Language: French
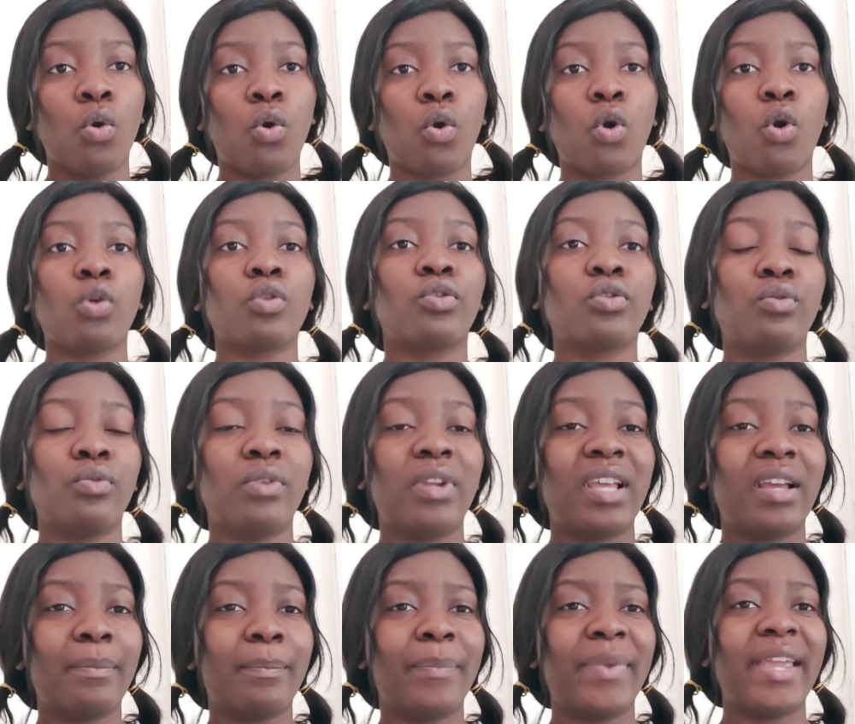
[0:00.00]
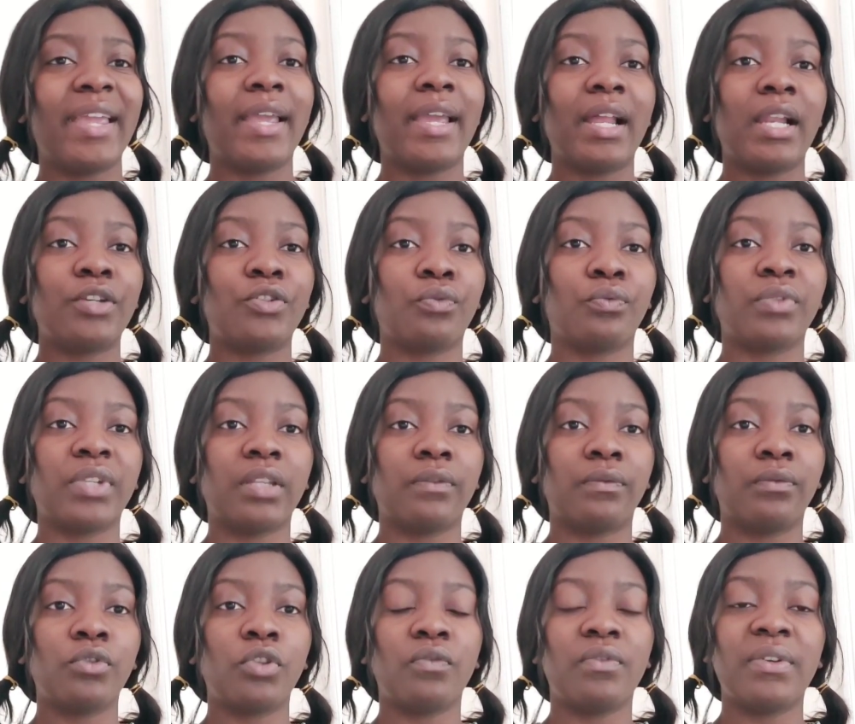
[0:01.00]
au consulaire belge.
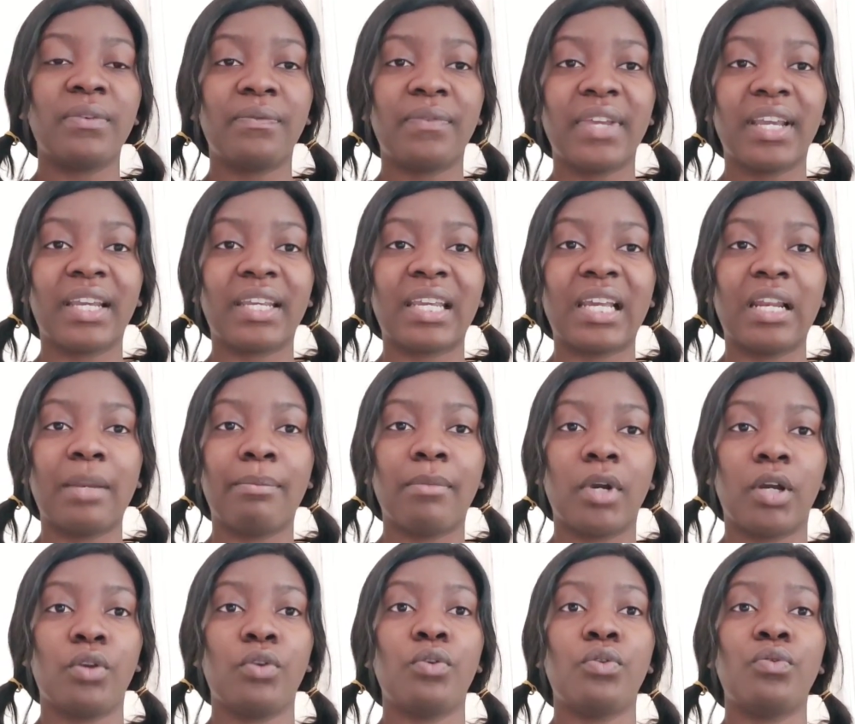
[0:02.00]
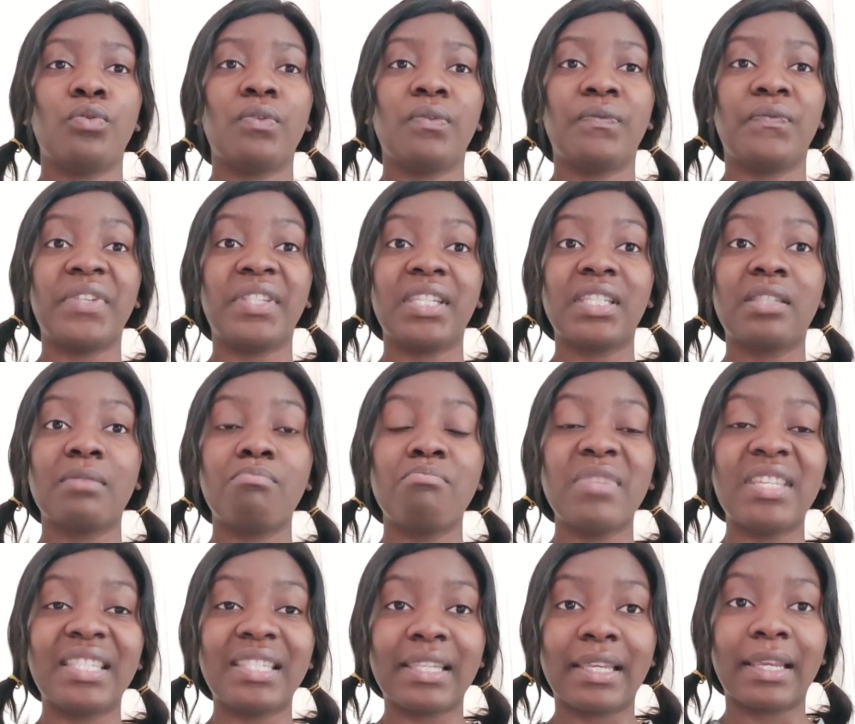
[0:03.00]
Vous, devez faire également une visite
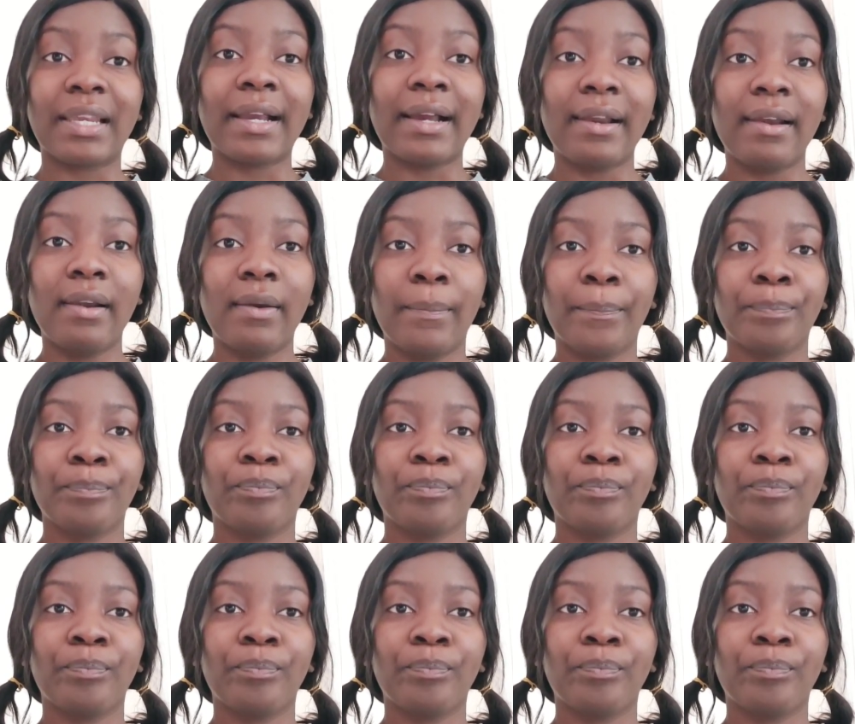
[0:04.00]
médicale.